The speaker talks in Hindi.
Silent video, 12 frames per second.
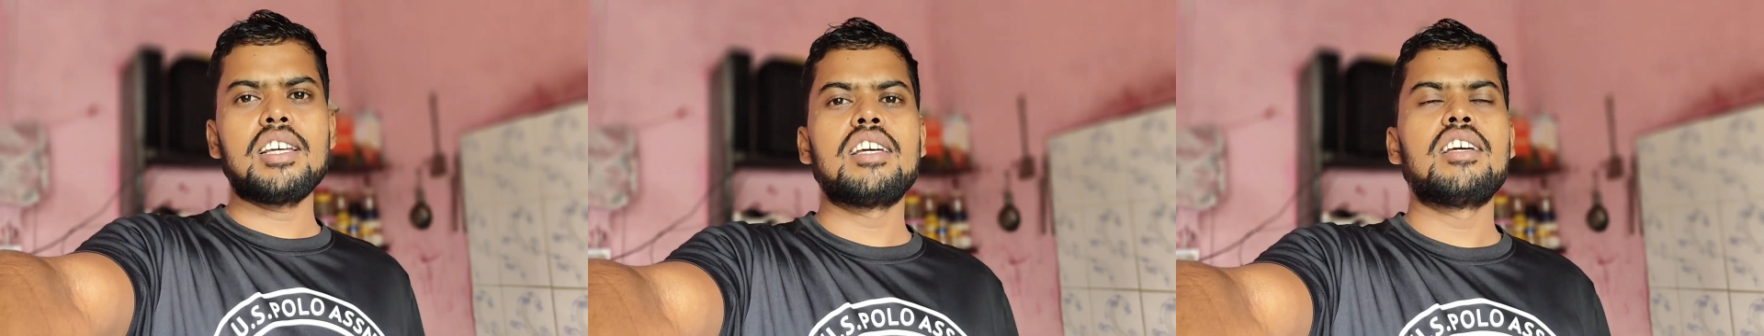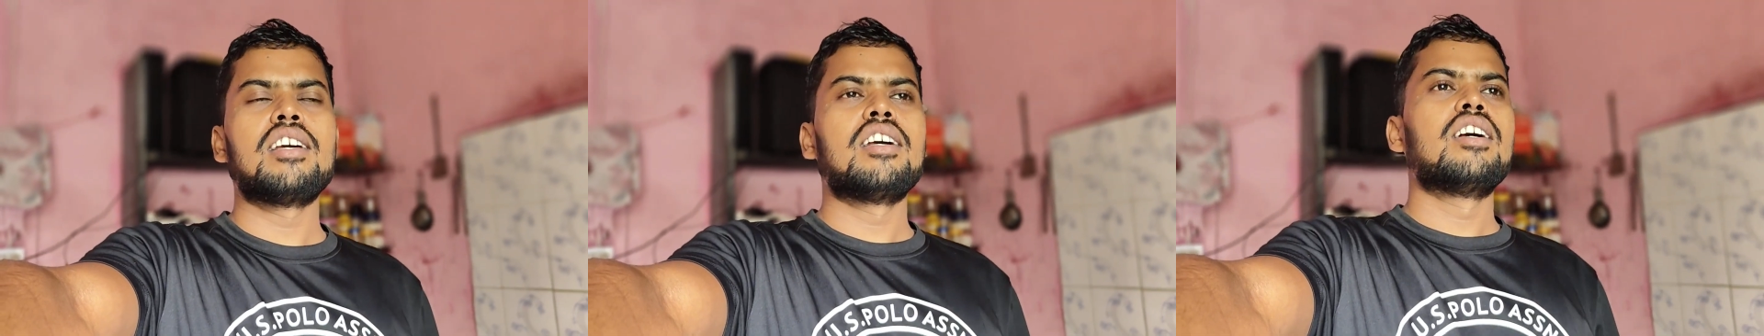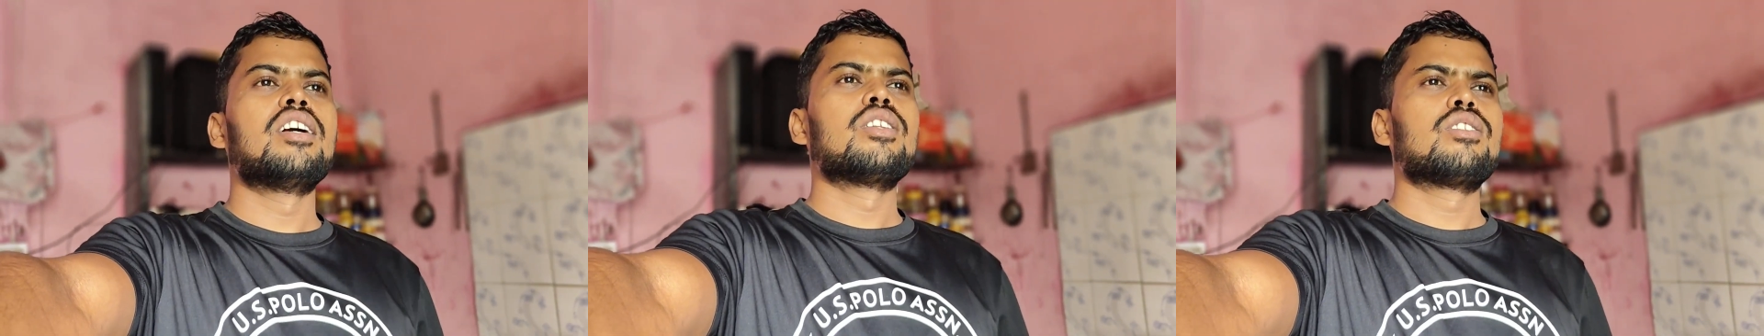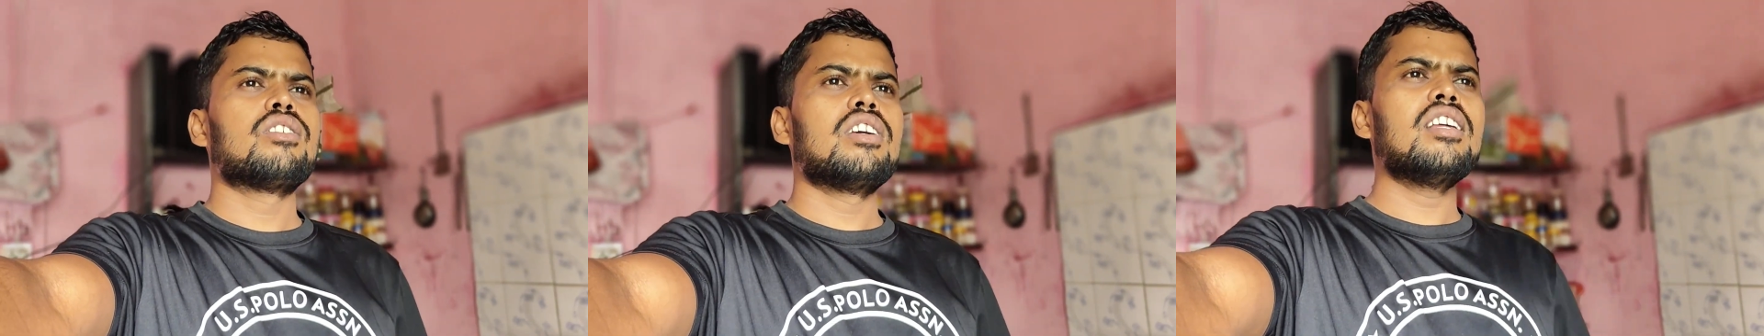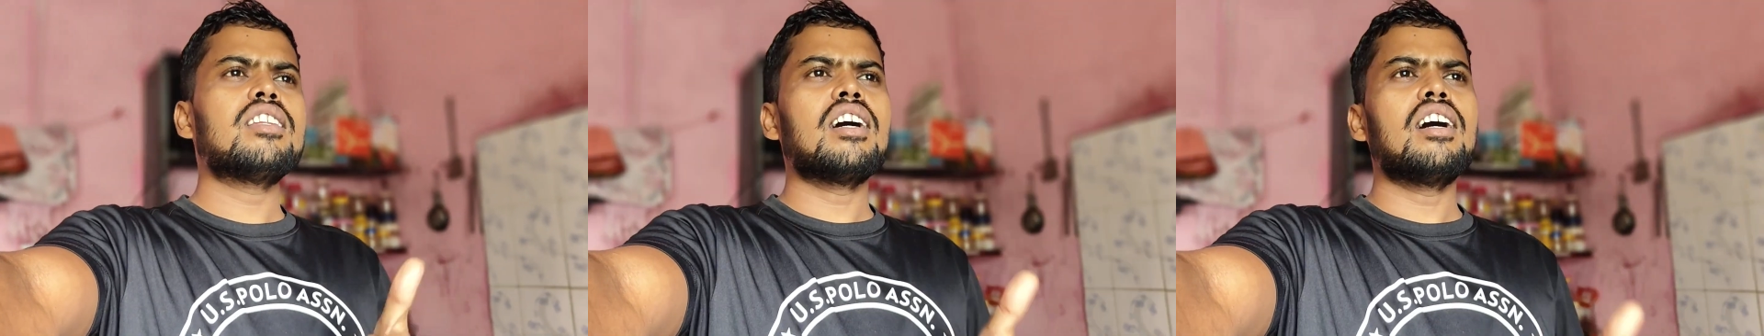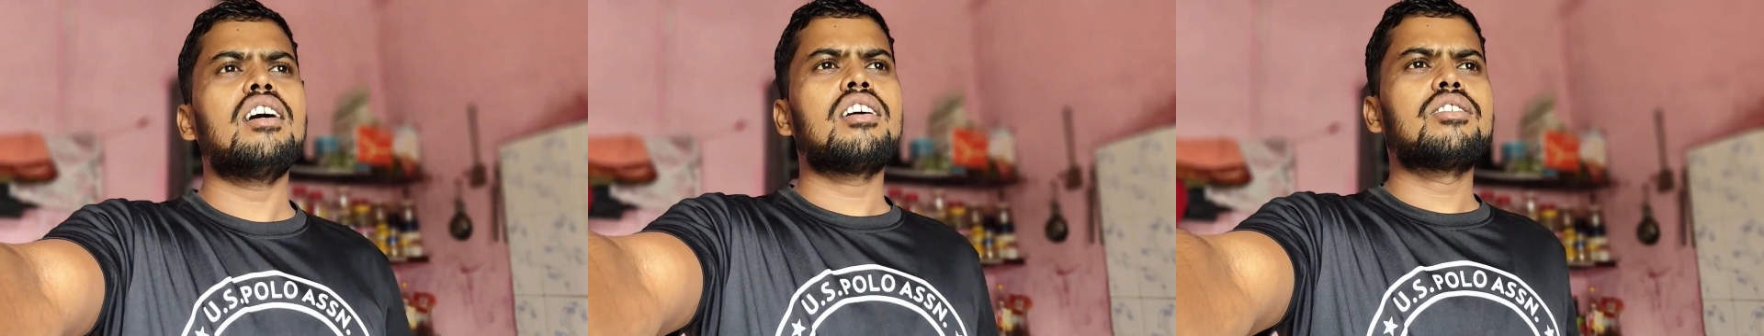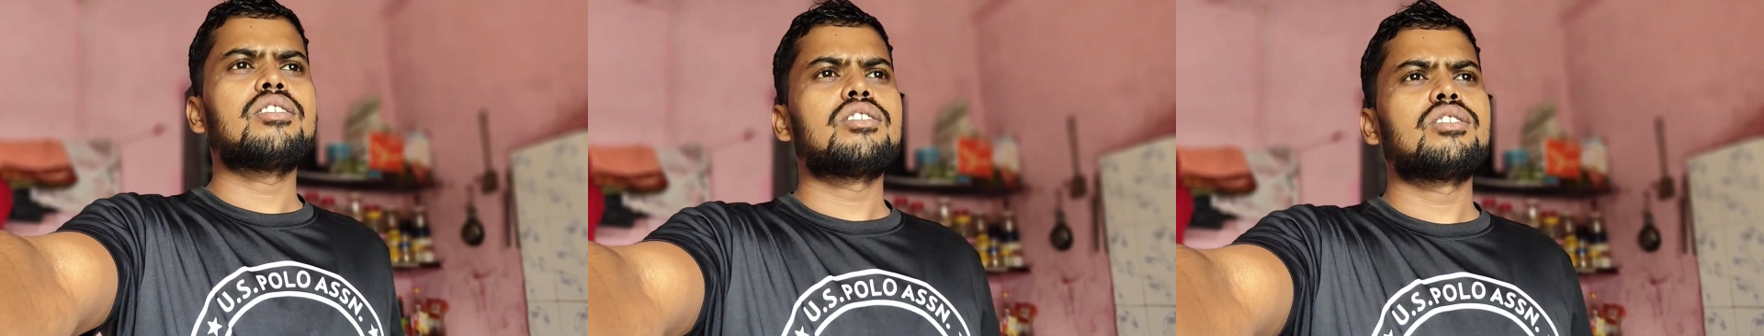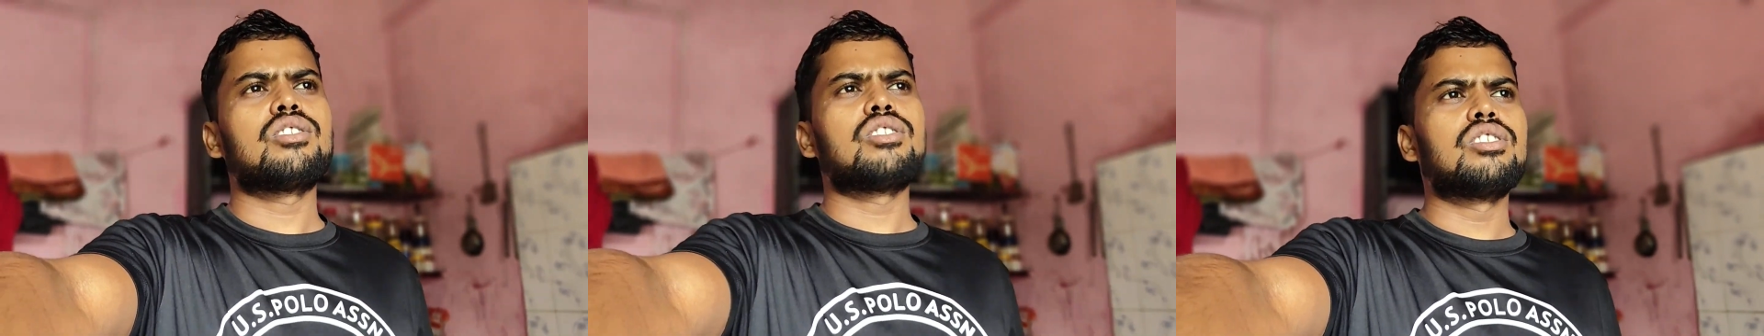है तो यही था
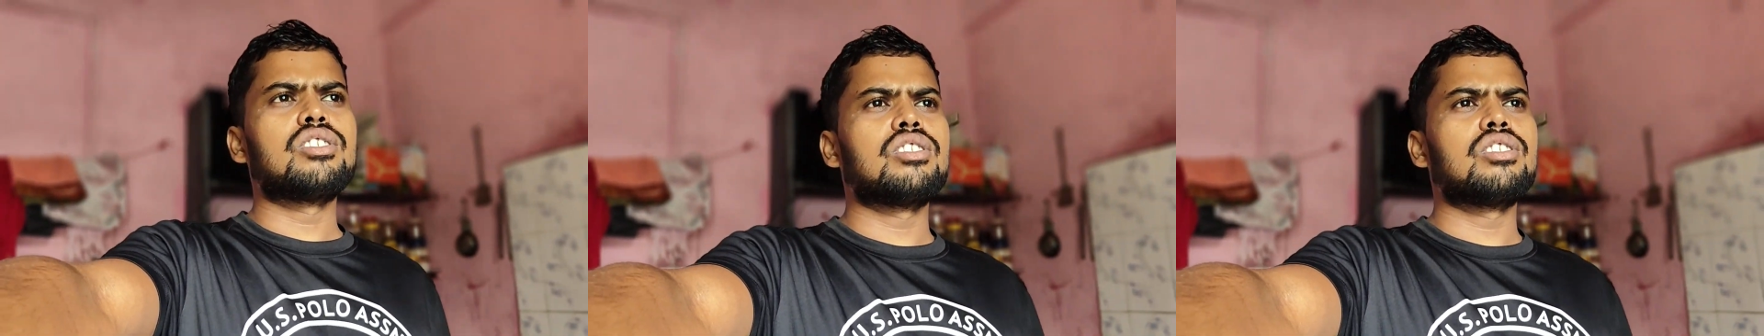तो